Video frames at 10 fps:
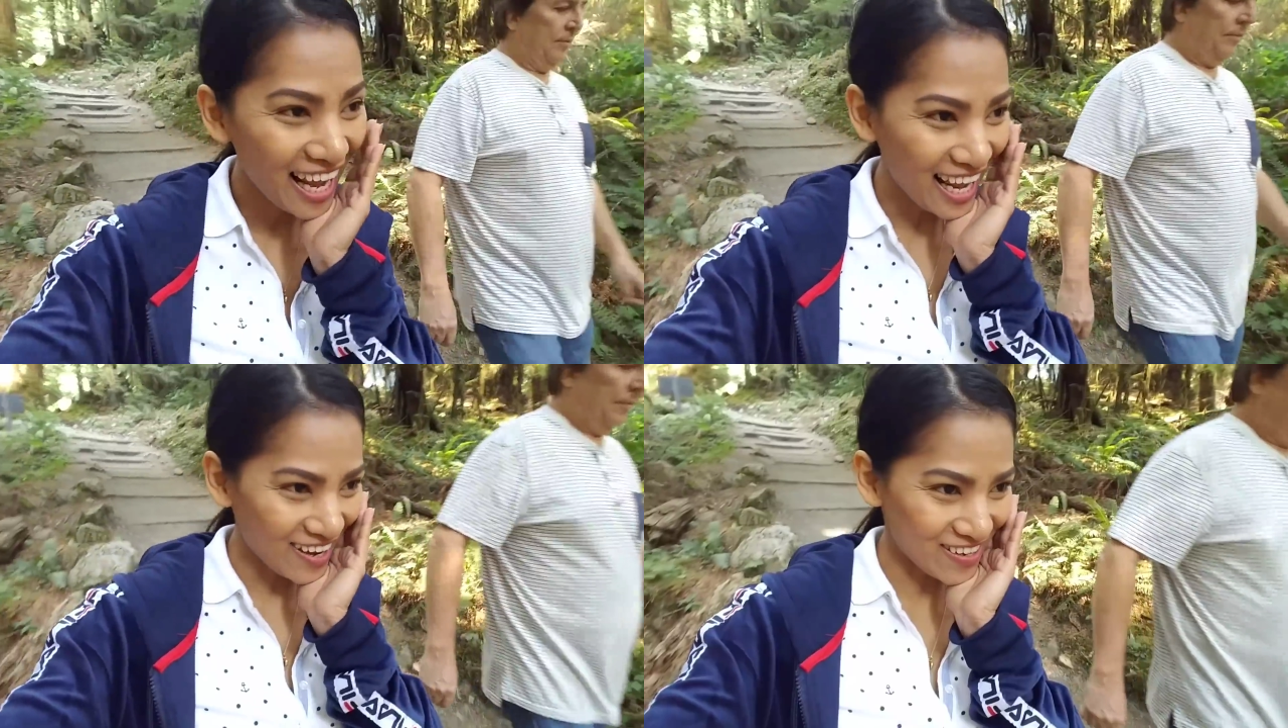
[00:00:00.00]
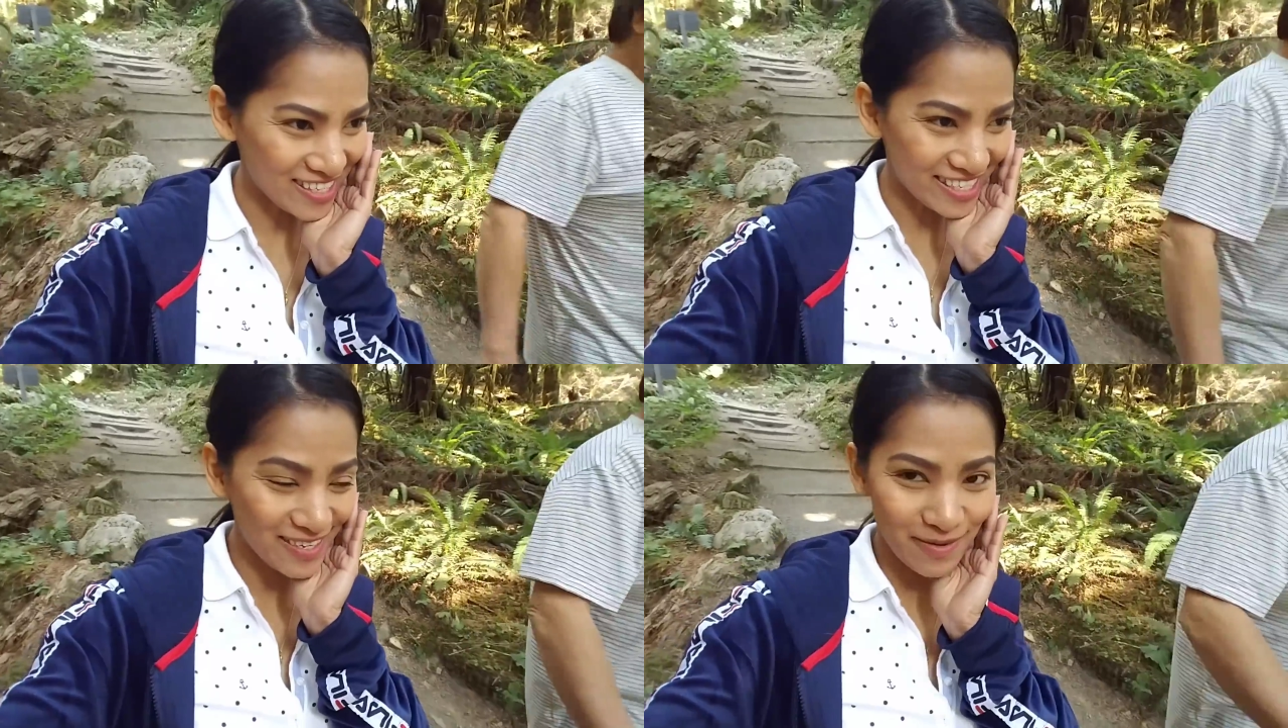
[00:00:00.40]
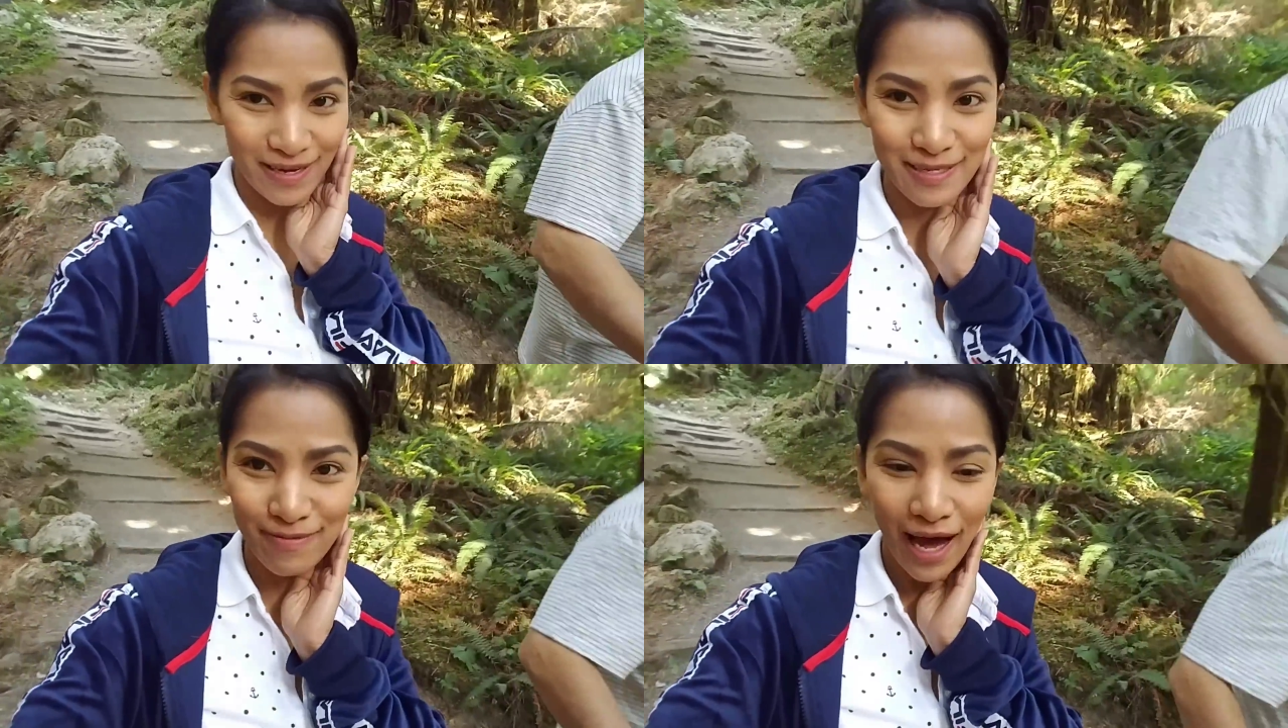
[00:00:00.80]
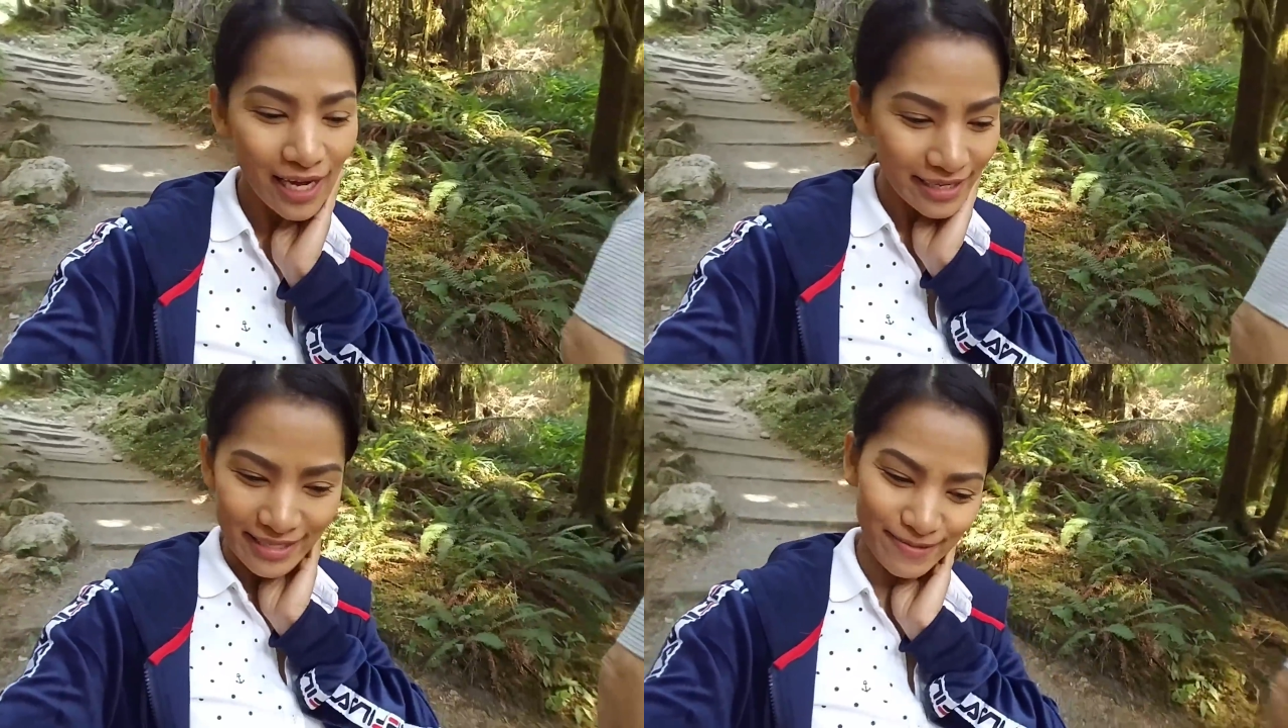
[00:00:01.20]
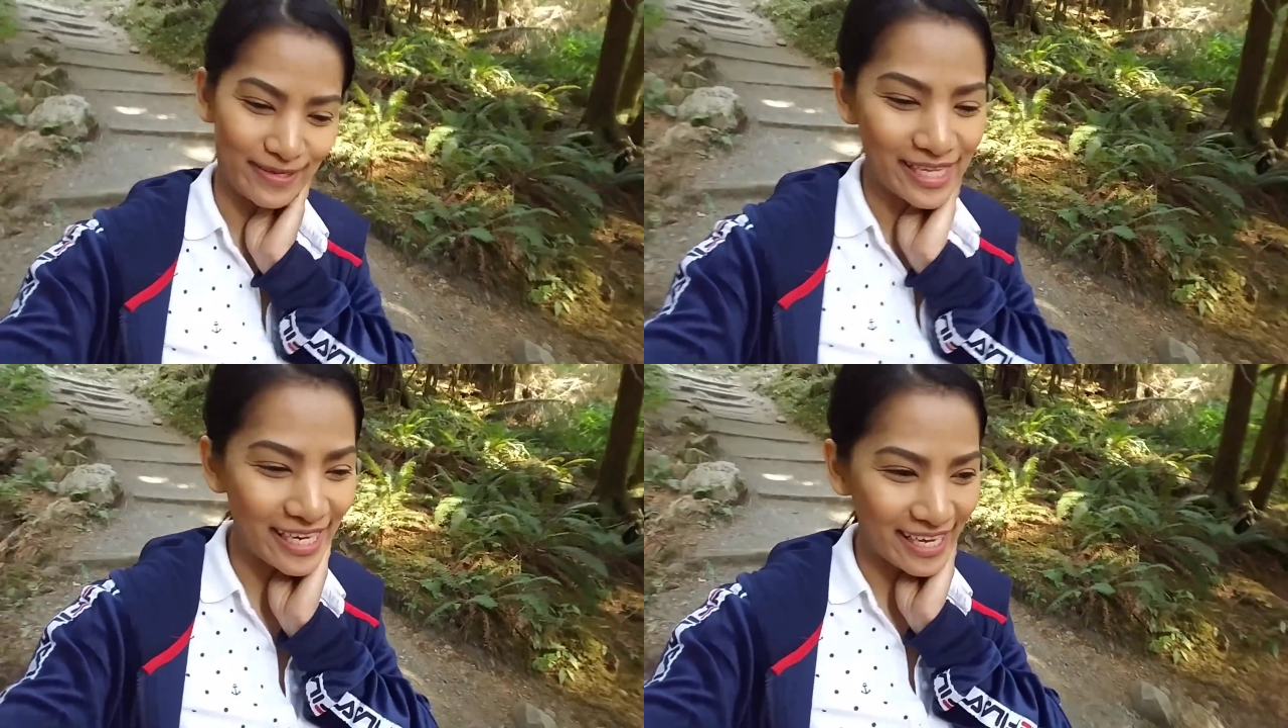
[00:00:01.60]
เราก็จะเดินสิบห้ายี่สิบ
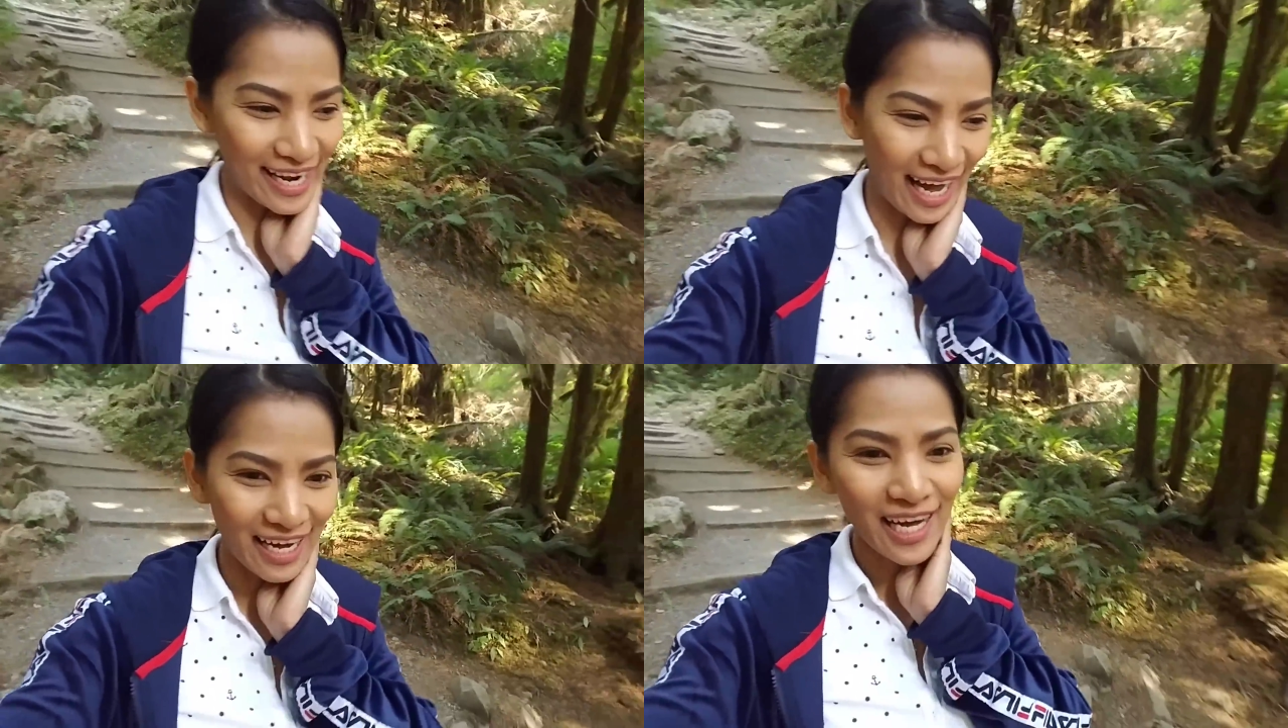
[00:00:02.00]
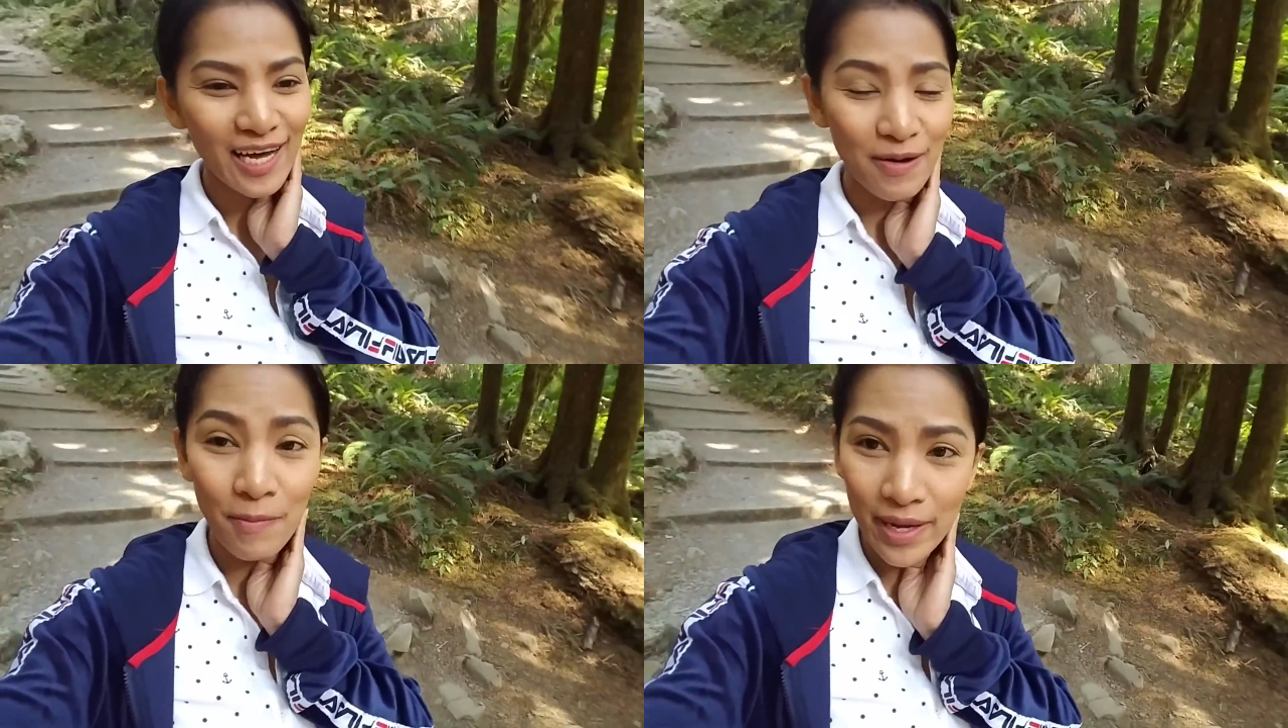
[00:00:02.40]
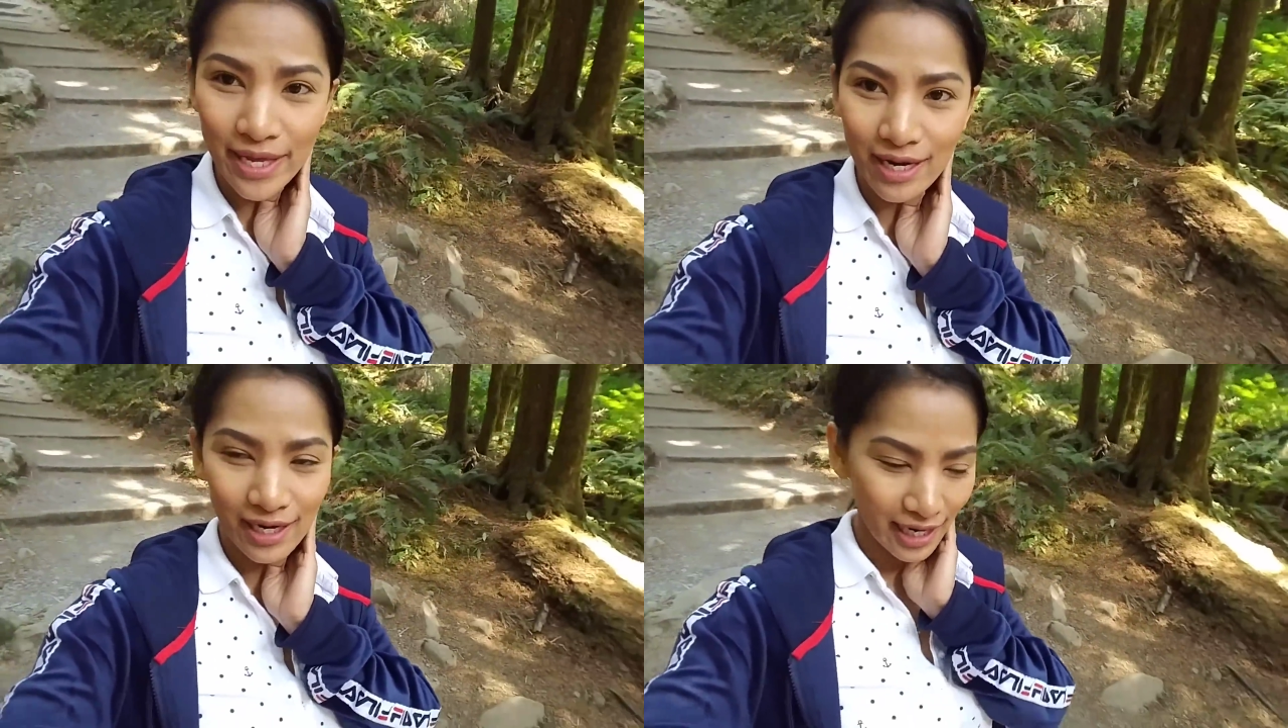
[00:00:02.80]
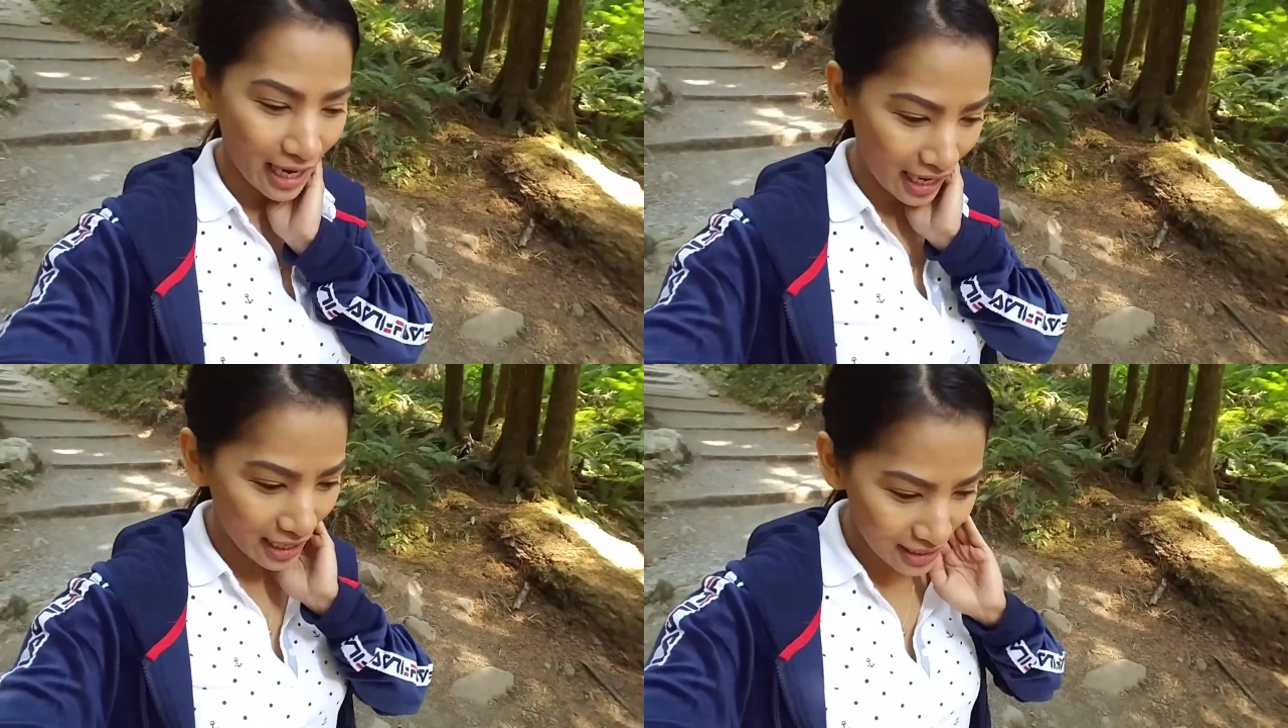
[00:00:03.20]
นาทีนะคะไม่เยอะนะคะ